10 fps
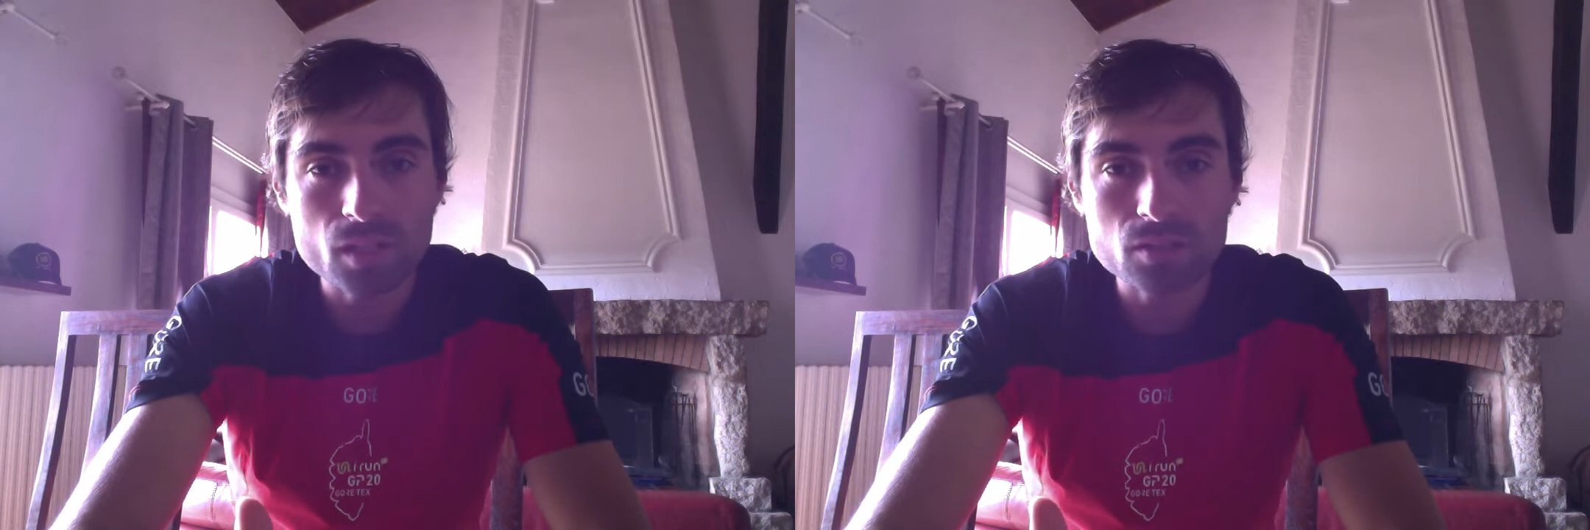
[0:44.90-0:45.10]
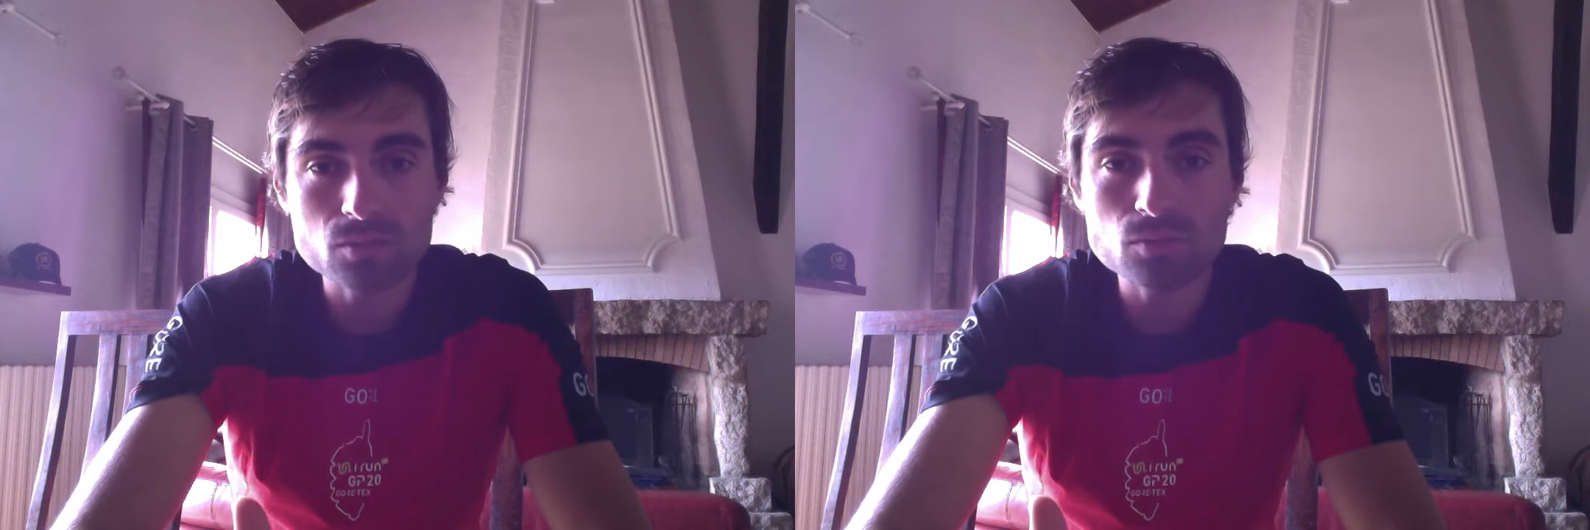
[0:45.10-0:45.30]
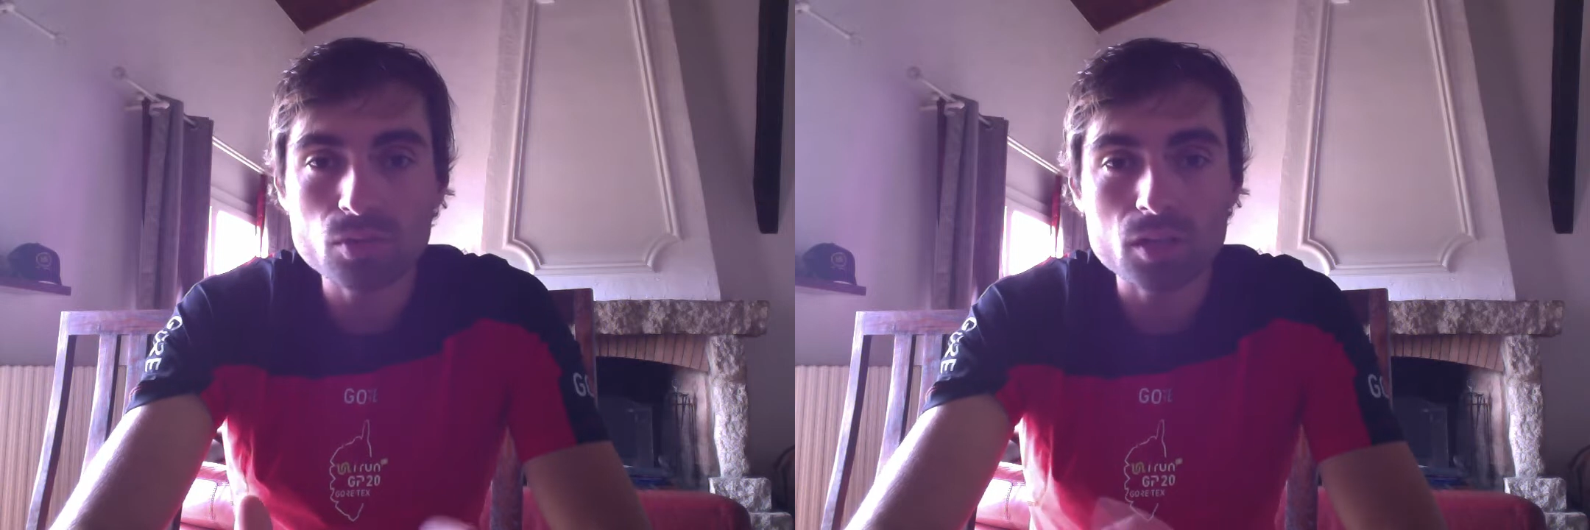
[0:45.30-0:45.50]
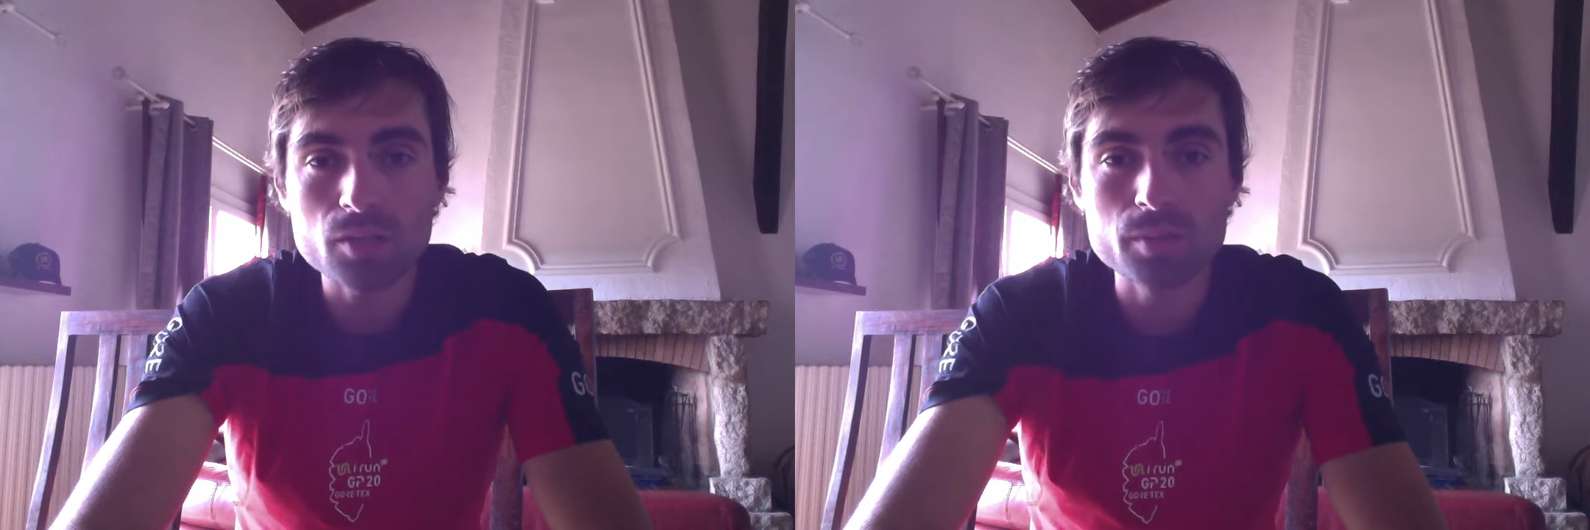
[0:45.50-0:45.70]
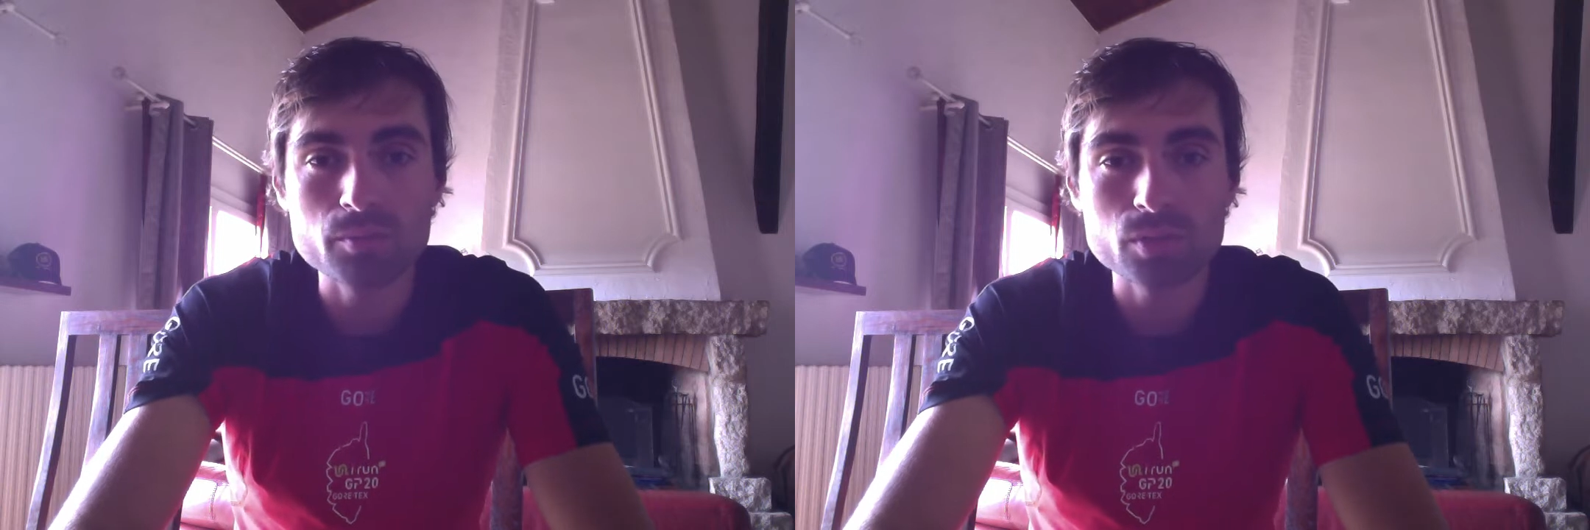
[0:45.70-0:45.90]
Donc voilà,
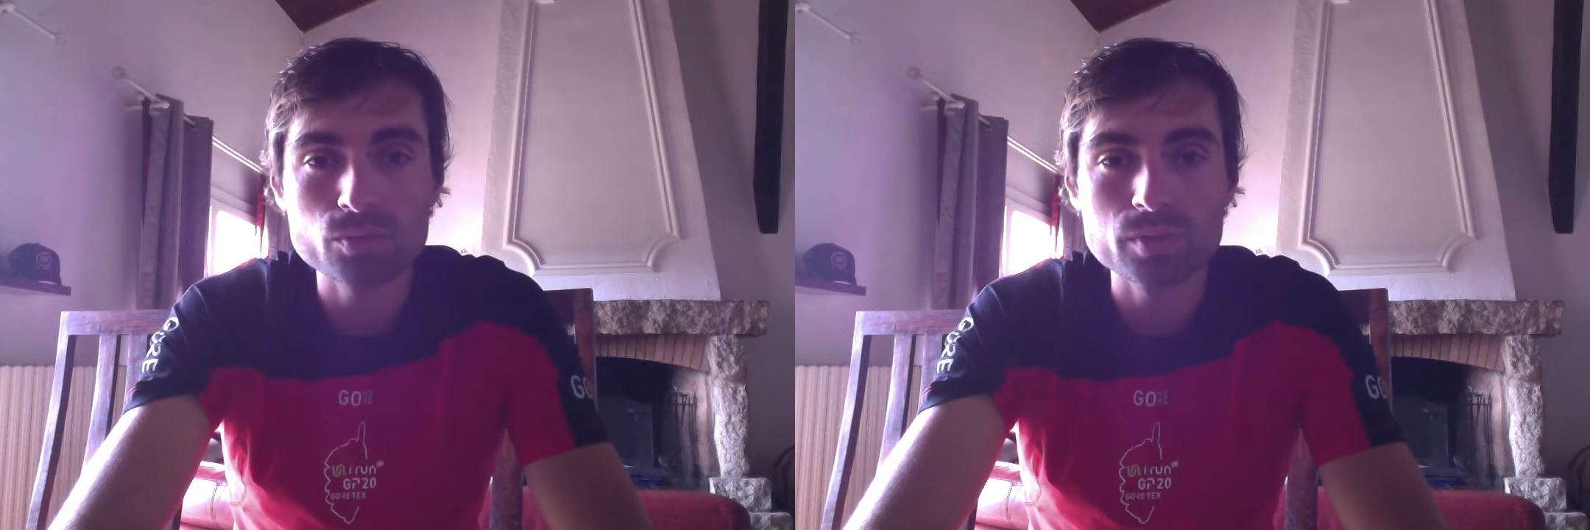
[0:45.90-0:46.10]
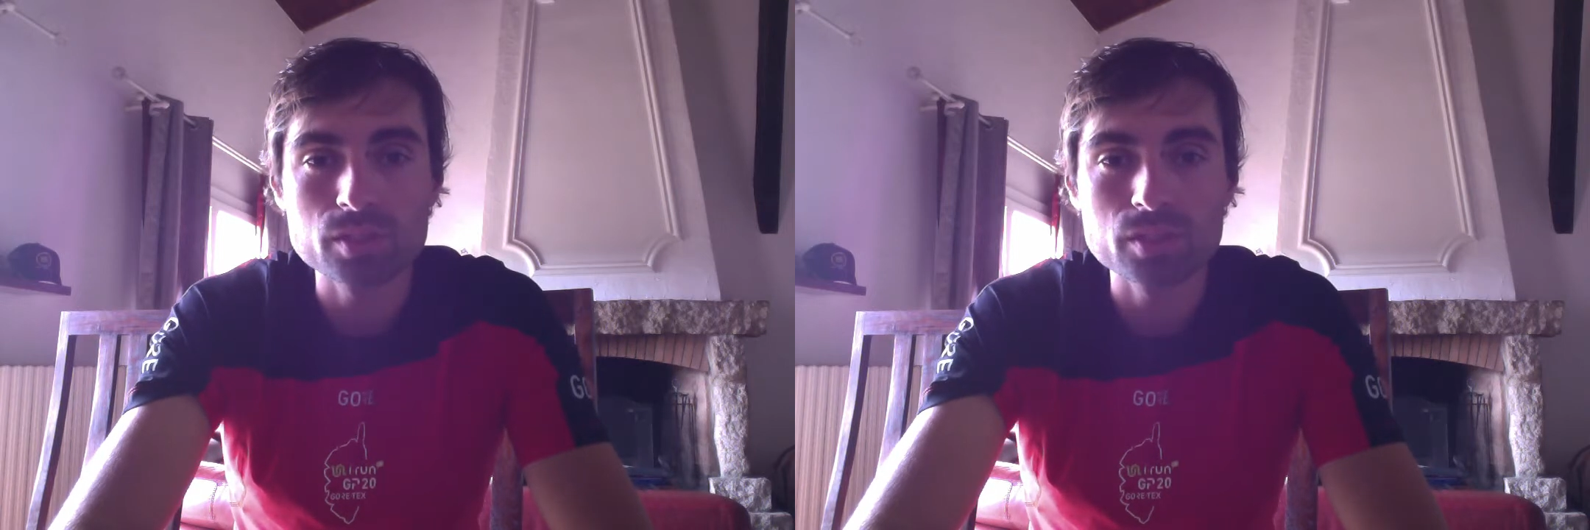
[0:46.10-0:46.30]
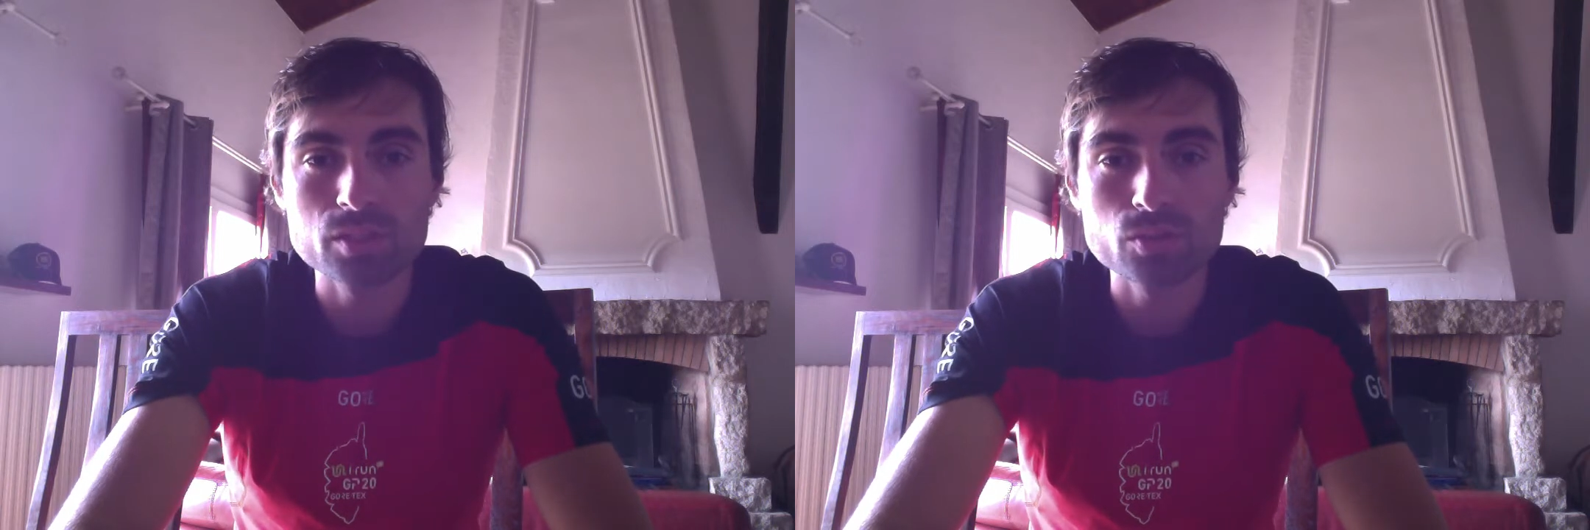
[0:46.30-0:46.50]
ben, moi je suis,